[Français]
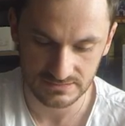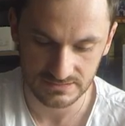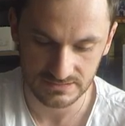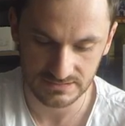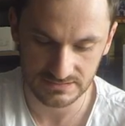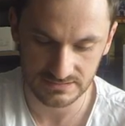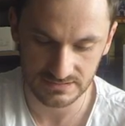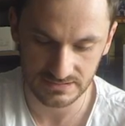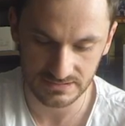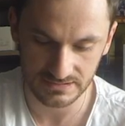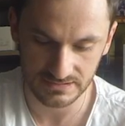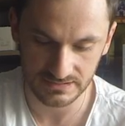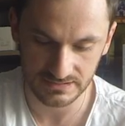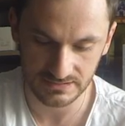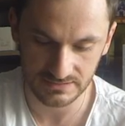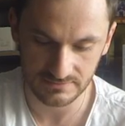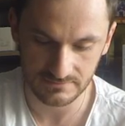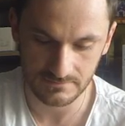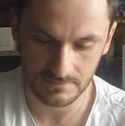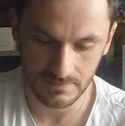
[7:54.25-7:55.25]
Et
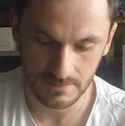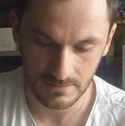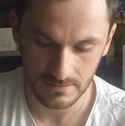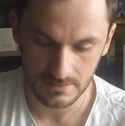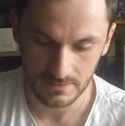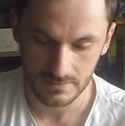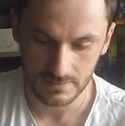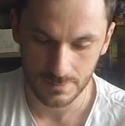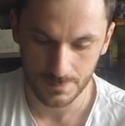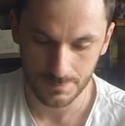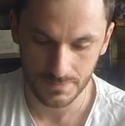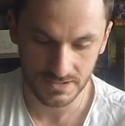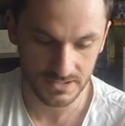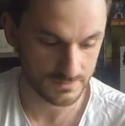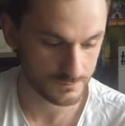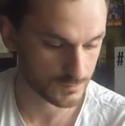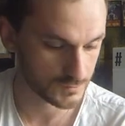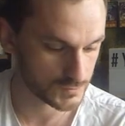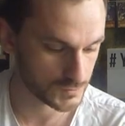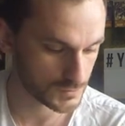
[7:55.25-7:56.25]
derrière,
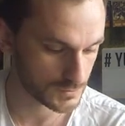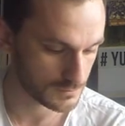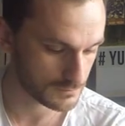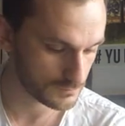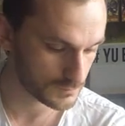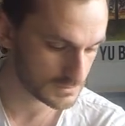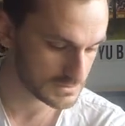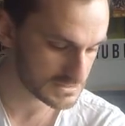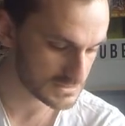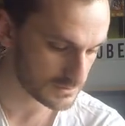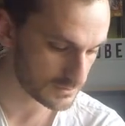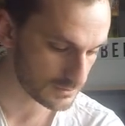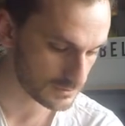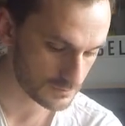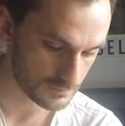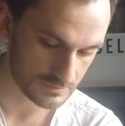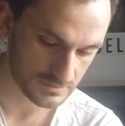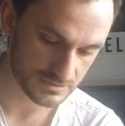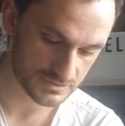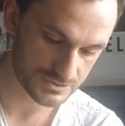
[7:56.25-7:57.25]
méca module,
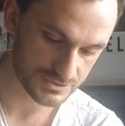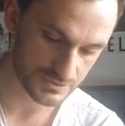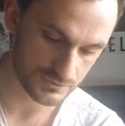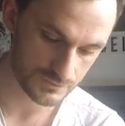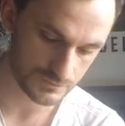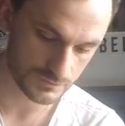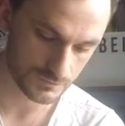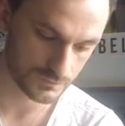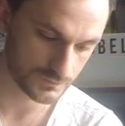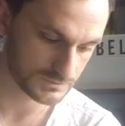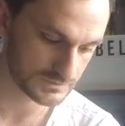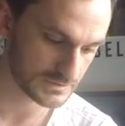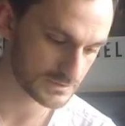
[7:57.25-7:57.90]
multi-roll qu'on a déjà eu tout